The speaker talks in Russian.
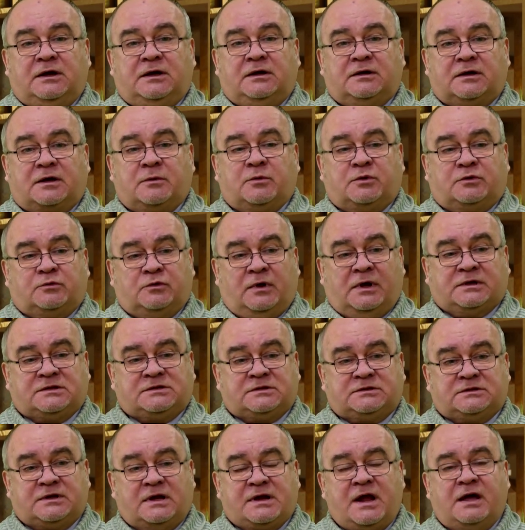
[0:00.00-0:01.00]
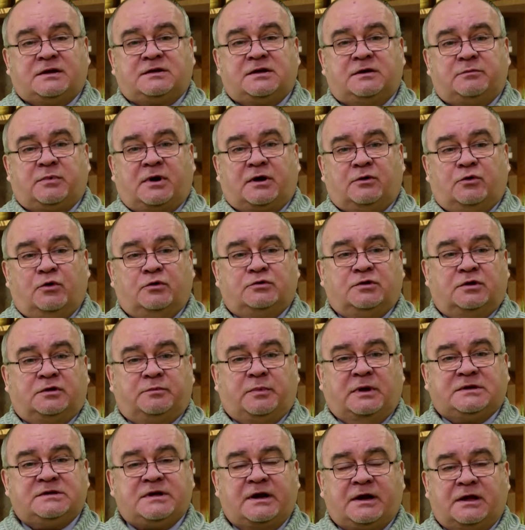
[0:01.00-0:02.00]
да? У нас занятия проходят
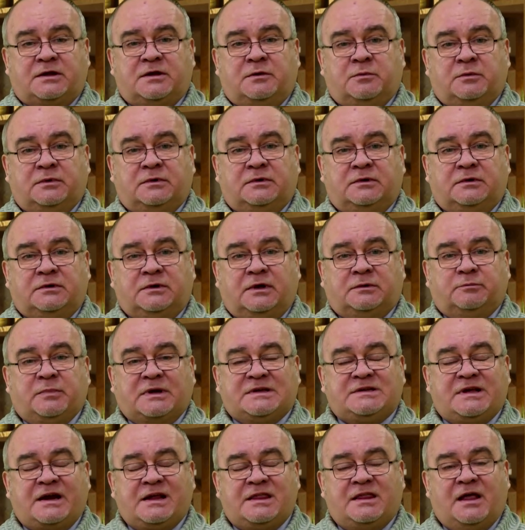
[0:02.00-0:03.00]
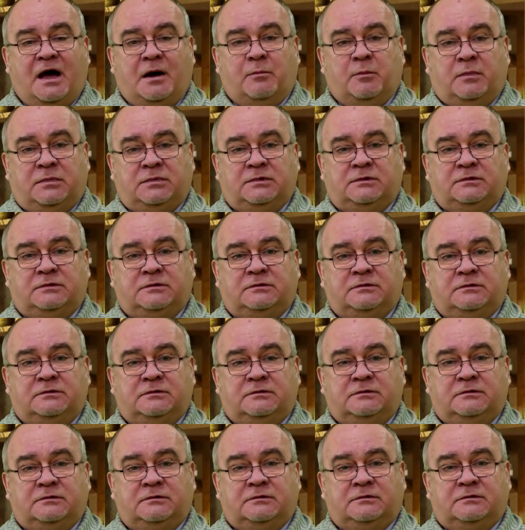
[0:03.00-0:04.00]
по средам. Нет, по средам.
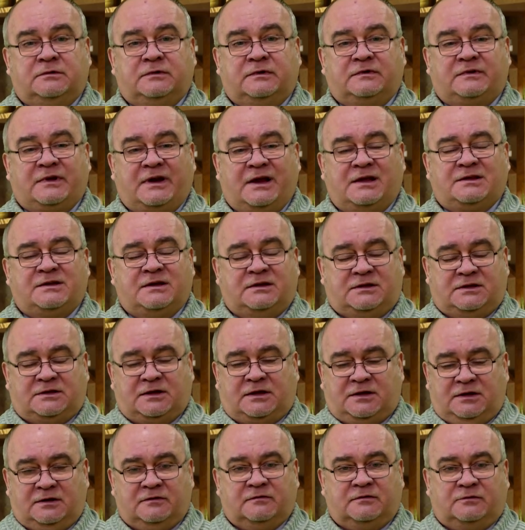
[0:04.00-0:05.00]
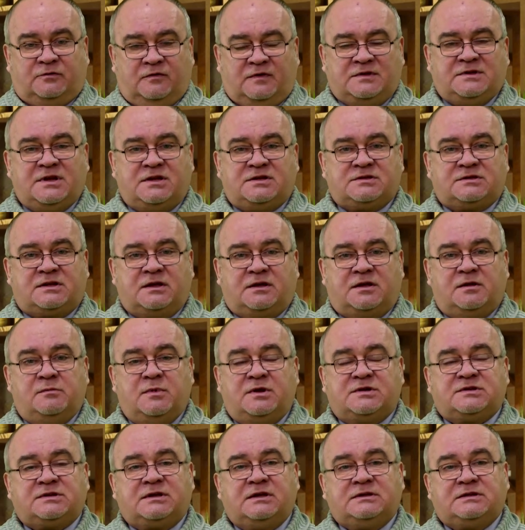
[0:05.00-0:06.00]
Среды — это такие физические,
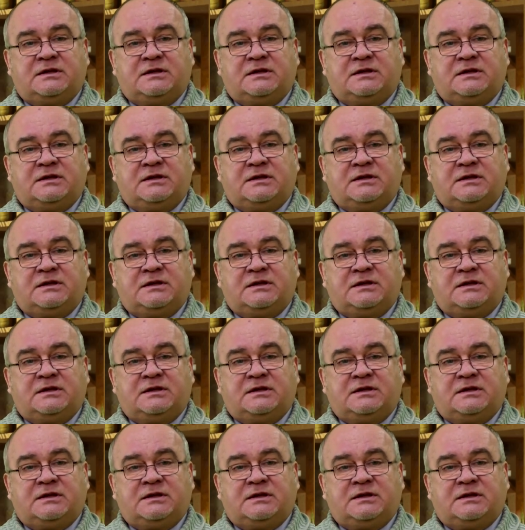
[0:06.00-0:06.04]
химические